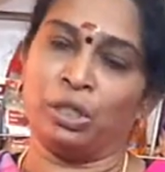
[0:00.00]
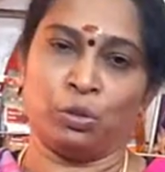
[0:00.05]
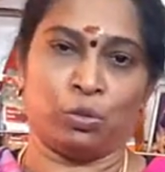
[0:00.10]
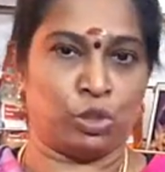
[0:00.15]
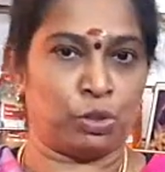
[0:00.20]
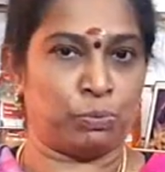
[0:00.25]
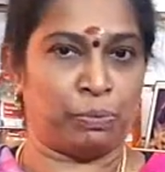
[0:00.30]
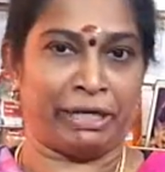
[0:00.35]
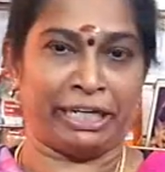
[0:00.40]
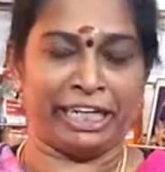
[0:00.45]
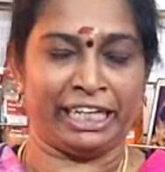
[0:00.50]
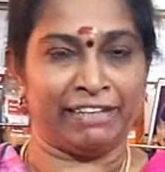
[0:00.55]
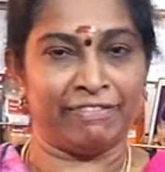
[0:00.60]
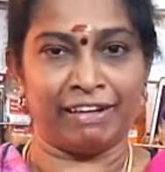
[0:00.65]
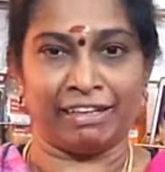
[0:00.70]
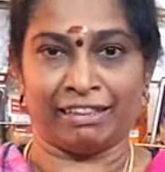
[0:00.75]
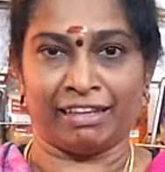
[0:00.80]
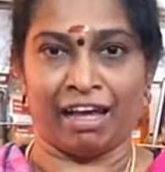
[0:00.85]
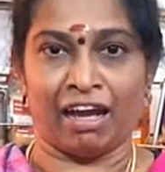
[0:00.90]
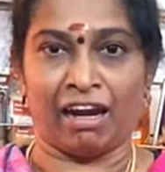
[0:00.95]
யூஸ் பண்ணிட்டு
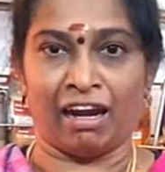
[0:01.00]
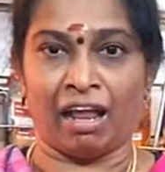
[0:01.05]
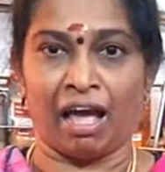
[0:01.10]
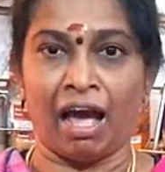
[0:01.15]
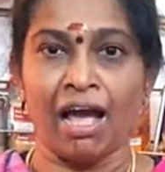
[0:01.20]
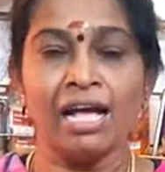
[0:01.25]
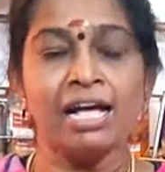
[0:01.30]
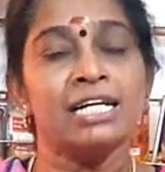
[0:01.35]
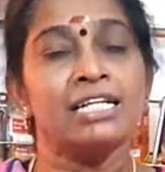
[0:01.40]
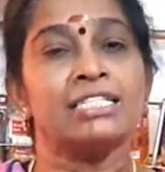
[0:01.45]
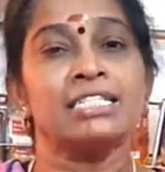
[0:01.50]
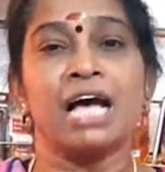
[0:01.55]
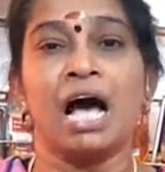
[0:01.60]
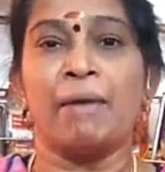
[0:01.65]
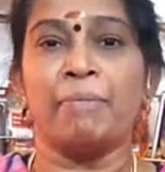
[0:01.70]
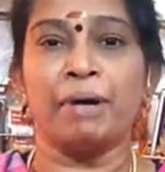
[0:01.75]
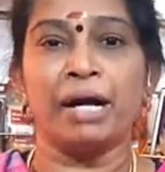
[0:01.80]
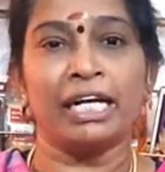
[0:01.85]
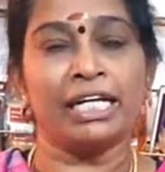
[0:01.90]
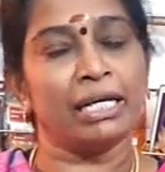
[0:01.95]
வந்தாங்களாம்
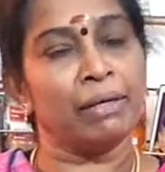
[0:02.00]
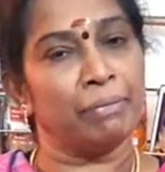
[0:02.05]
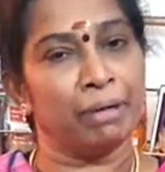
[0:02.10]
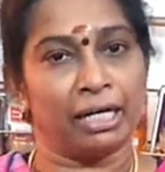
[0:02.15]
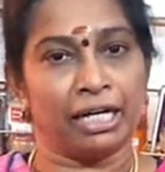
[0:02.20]
சாமானிய